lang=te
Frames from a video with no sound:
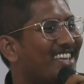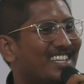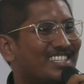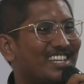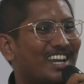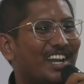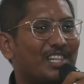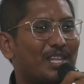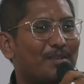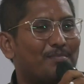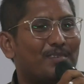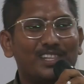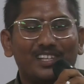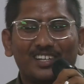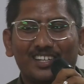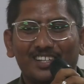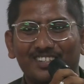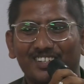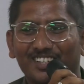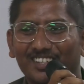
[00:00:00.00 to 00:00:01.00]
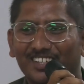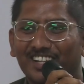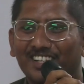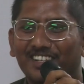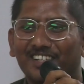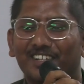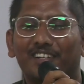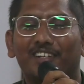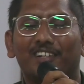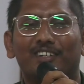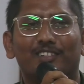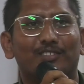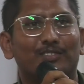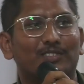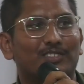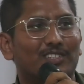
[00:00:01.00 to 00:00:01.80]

అసలు అర్థమయ్యేది కాదు నాకు అంటే నాకు